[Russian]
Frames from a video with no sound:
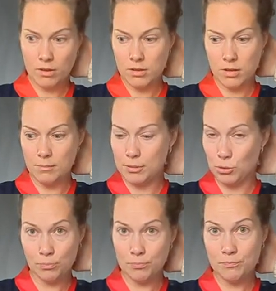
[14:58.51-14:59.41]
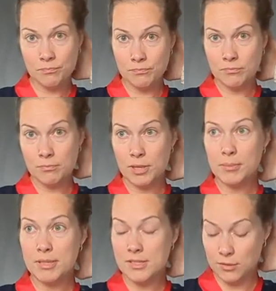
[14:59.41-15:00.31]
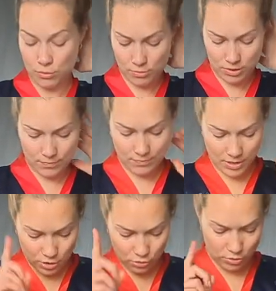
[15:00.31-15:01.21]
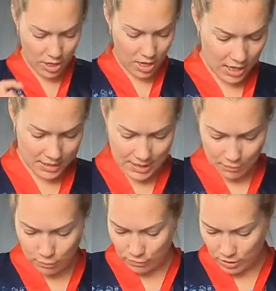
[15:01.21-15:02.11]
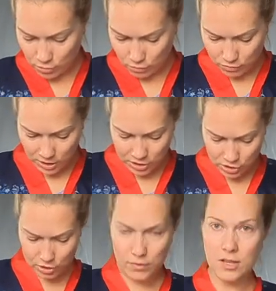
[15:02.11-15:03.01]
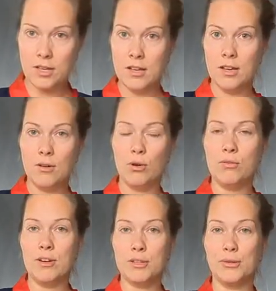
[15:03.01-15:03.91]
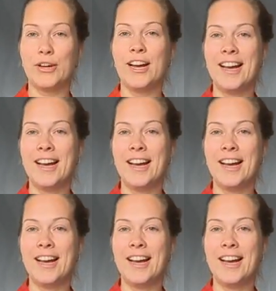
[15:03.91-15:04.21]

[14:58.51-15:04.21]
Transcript: а потом перебазируемся. Так что оставлю фартук в качестве... Ой, фартук.